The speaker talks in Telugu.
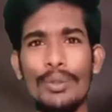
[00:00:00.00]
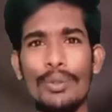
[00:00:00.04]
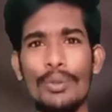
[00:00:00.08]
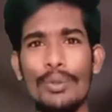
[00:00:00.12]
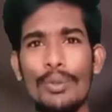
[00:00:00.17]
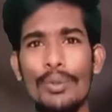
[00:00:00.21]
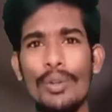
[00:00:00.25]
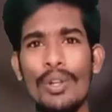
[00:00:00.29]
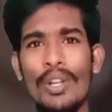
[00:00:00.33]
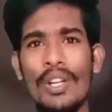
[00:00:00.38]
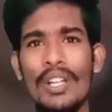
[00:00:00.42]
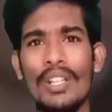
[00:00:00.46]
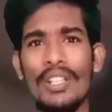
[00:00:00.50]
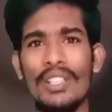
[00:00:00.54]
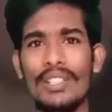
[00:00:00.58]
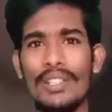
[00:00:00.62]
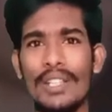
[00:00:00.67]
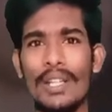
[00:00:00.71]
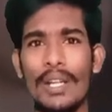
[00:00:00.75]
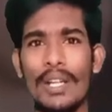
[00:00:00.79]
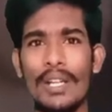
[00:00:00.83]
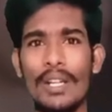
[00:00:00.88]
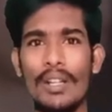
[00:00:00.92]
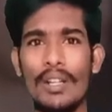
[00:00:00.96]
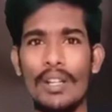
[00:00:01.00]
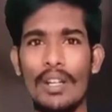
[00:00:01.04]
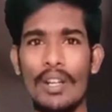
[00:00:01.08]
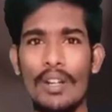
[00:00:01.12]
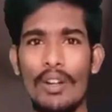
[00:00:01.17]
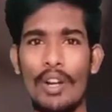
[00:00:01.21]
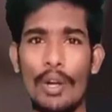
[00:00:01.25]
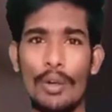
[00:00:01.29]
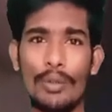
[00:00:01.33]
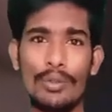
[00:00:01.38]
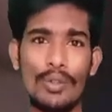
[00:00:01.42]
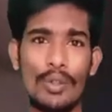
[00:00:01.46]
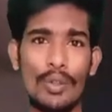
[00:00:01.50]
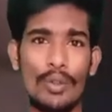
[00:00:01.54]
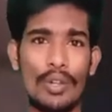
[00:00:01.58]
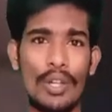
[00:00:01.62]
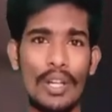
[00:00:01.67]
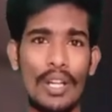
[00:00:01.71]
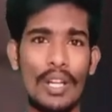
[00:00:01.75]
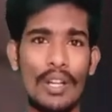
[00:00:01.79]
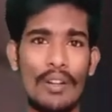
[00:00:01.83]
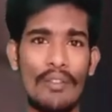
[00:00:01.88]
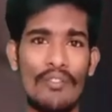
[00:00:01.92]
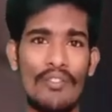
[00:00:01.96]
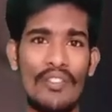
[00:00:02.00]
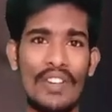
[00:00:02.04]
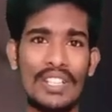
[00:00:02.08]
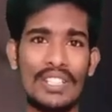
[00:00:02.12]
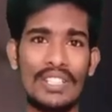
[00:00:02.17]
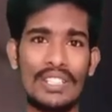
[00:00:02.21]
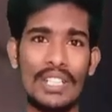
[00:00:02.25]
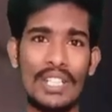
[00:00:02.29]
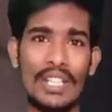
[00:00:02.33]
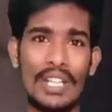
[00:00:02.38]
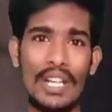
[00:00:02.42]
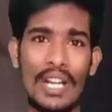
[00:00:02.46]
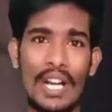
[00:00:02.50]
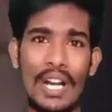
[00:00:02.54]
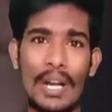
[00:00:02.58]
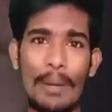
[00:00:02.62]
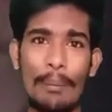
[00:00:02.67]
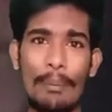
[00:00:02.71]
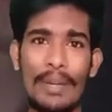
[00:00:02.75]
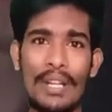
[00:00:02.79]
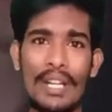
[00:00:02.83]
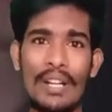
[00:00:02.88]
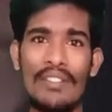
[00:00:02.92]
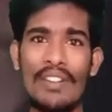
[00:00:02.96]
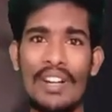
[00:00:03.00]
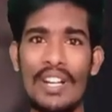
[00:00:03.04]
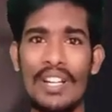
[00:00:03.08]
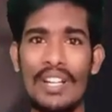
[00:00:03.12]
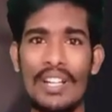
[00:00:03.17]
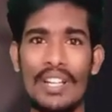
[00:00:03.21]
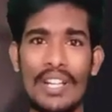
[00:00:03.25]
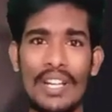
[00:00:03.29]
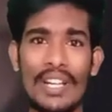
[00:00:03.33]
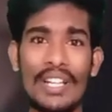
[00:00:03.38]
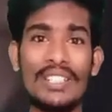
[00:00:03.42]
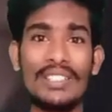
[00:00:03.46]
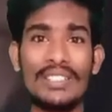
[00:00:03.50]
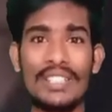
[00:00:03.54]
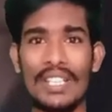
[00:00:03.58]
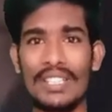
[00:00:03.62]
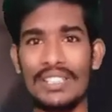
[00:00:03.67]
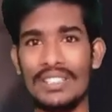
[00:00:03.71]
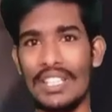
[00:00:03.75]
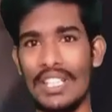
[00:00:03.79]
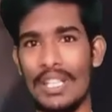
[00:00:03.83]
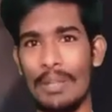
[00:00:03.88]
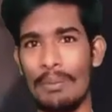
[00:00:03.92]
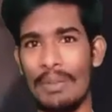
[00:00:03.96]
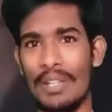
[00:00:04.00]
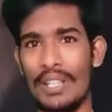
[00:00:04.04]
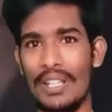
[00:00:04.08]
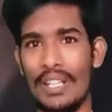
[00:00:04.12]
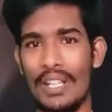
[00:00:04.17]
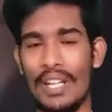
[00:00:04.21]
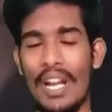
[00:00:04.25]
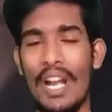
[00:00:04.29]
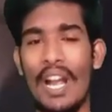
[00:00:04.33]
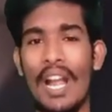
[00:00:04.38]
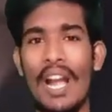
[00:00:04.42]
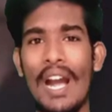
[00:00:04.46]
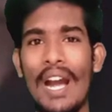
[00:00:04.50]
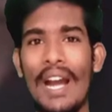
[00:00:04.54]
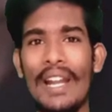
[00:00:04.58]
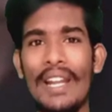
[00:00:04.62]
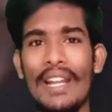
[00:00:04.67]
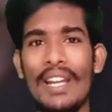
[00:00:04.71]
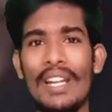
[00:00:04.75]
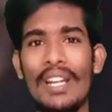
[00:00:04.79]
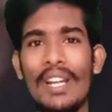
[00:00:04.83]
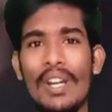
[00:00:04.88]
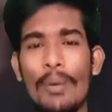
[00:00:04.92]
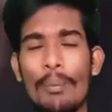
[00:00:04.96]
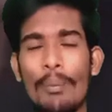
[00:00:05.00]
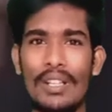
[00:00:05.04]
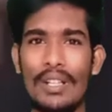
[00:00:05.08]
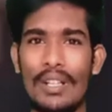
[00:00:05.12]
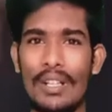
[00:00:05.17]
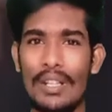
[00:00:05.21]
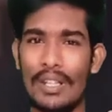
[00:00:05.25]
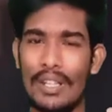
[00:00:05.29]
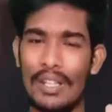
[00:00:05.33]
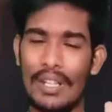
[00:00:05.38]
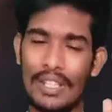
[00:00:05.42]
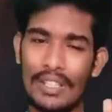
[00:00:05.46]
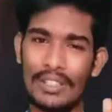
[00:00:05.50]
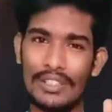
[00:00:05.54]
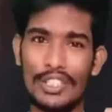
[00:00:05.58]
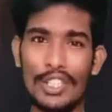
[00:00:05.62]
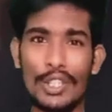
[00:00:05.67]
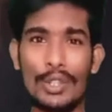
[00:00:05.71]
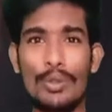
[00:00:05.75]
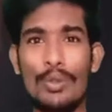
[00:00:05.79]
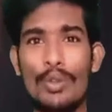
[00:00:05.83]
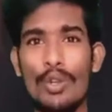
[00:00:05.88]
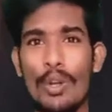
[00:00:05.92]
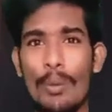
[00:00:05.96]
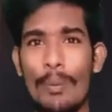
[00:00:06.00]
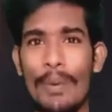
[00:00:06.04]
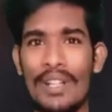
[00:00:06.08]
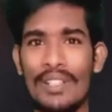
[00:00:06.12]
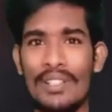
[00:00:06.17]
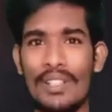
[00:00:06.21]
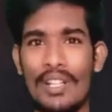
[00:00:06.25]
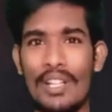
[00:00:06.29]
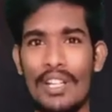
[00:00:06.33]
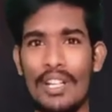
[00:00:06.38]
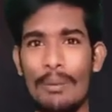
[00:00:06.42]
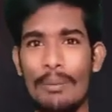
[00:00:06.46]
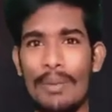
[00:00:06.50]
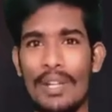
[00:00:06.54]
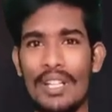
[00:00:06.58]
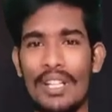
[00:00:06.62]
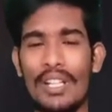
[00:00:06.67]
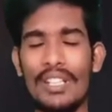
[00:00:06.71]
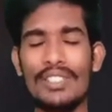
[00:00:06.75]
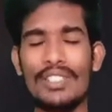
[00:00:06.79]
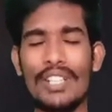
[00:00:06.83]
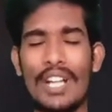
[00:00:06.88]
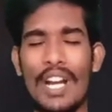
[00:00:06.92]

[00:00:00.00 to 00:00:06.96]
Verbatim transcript: ఎందుకు ఈ హౌస్లోకి వచ్చి ఆ పిల్లవాడిని చెక్ చేయమంది అని చిక్కులో పడతారనమాట